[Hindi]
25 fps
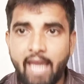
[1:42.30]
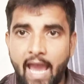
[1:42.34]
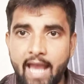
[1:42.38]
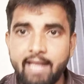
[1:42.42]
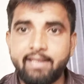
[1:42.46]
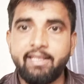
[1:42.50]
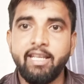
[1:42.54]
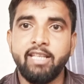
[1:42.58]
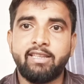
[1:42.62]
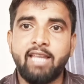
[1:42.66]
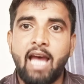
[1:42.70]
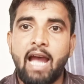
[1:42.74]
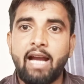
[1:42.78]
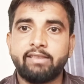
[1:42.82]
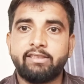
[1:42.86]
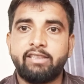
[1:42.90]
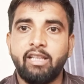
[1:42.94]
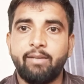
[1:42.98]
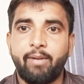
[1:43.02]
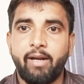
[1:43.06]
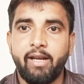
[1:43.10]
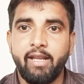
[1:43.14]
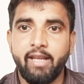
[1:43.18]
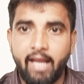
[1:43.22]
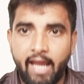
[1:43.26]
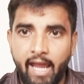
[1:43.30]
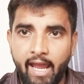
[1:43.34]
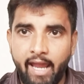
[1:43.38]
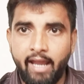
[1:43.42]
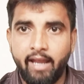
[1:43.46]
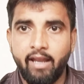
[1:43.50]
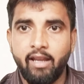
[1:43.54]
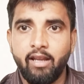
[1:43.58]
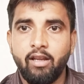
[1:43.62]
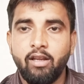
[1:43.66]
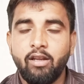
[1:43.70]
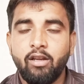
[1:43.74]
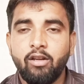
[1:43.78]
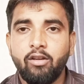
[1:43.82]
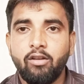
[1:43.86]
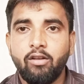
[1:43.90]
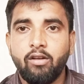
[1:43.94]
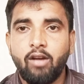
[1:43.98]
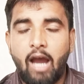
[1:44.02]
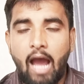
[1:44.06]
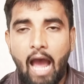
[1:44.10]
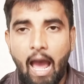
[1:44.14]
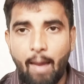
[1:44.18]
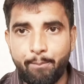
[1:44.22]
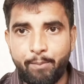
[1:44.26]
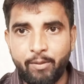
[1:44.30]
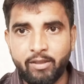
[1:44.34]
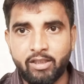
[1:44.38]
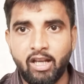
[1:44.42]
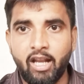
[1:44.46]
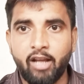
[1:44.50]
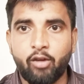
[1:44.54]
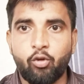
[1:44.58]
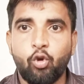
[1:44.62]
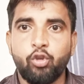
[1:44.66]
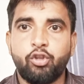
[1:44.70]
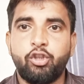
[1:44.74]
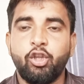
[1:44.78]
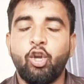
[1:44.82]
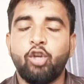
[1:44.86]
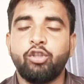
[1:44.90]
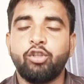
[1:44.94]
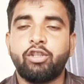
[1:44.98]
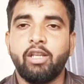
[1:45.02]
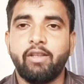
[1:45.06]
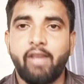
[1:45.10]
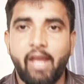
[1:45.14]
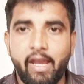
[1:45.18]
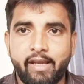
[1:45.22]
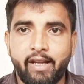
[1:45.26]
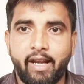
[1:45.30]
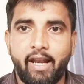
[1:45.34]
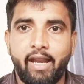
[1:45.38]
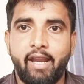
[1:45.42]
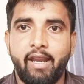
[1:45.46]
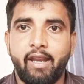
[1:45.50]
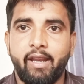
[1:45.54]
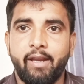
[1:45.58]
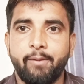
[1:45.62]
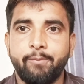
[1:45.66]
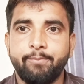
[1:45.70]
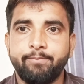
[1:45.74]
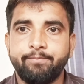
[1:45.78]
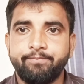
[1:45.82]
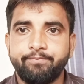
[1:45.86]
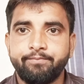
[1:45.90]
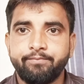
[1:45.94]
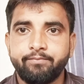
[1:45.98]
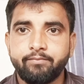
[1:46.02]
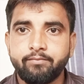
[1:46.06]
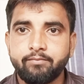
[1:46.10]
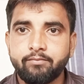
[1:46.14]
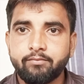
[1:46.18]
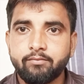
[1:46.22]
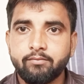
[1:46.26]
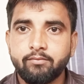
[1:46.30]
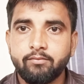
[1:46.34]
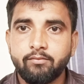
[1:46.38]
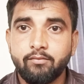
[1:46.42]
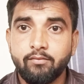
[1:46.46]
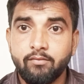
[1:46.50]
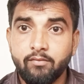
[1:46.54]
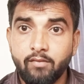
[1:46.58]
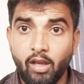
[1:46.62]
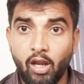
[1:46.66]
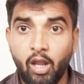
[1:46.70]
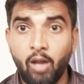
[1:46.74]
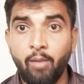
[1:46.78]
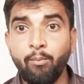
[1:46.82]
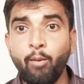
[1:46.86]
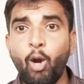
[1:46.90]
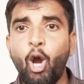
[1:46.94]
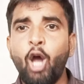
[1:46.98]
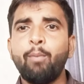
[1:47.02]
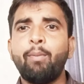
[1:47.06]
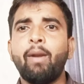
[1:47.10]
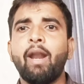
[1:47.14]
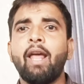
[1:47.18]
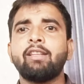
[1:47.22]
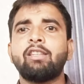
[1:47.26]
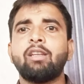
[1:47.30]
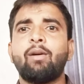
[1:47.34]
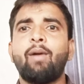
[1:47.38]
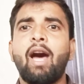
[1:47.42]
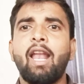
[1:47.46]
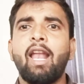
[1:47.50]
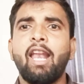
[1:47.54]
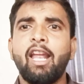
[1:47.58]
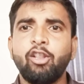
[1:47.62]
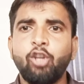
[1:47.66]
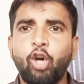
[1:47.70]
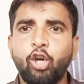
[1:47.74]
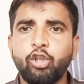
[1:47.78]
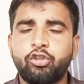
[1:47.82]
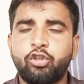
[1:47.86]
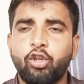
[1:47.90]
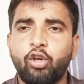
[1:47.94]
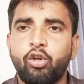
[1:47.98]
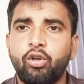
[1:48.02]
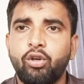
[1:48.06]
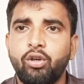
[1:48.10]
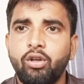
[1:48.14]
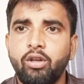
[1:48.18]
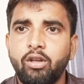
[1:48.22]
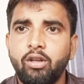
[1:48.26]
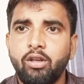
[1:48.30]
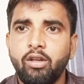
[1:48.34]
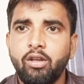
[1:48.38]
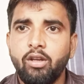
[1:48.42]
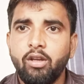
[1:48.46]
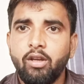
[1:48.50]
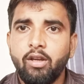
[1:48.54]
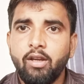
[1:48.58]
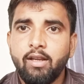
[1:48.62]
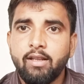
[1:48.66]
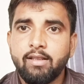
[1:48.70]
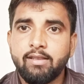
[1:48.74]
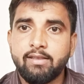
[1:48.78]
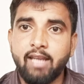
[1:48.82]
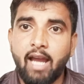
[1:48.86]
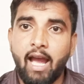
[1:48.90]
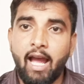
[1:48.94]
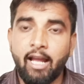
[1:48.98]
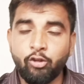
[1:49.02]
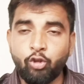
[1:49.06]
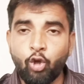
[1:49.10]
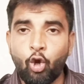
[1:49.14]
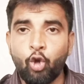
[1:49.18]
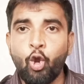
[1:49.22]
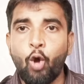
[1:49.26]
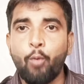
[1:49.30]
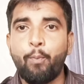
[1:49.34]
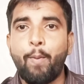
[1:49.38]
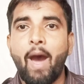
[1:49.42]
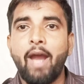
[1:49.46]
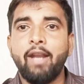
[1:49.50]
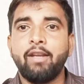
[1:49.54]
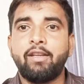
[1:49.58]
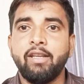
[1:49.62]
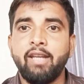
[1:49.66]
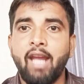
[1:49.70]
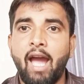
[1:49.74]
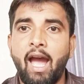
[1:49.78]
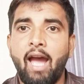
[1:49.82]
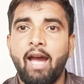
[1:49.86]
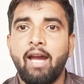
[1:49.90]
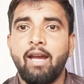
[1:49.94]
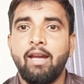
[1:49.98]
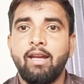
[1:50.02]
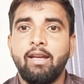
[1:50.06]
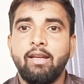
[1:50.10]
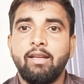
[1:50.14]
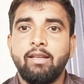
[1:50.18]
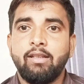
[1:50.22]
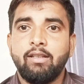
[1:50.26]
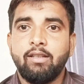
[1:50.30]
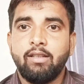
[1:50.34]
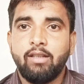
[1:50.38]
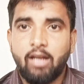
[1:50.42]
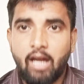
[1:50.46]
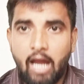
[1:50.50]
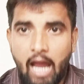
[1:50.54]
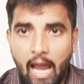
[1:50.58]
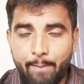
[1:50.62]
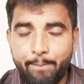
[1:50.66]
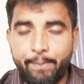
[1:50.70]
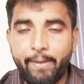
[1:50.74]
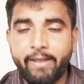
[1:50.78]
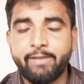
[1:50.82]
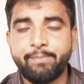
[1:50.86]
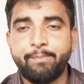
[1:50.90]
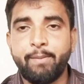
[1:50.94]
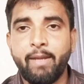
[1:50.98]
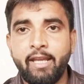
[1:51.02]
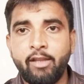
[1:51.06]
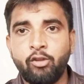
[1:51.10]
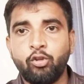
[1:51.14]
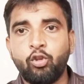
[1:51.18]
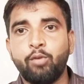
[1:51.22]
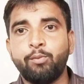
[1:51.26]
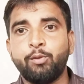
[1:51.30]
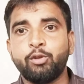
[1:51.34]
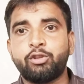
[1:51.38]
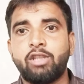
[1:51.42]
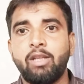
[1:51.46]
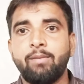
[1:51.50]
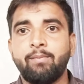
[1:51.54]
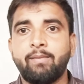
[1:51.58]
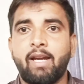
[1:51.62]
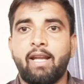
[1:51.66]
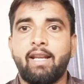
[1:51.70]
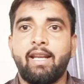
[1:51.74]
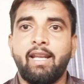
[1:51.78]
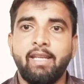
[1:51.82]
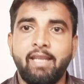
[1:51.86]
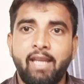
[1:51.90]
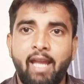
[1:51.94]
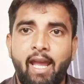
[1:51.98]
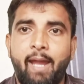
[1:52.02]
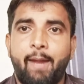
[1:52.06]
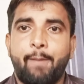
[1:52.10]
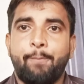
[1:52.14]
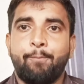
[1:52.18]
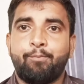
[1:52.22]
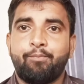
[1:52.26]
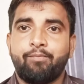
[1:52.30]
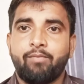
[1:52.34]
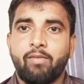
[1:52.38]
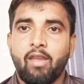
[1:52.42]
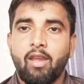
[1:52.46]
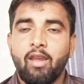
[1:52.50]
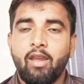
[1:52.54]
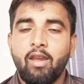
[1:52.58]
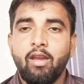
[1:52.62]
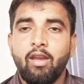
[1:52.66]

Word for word: कैसी ताकतें बढ़ी हैं आप पिछले कुछ दिनों से देख रहे हैं बहुत बड़ा सवाल है दोस्तों जहां दोनों पार्टियां आपस में हिंदू मुस्लिम कर रही हैं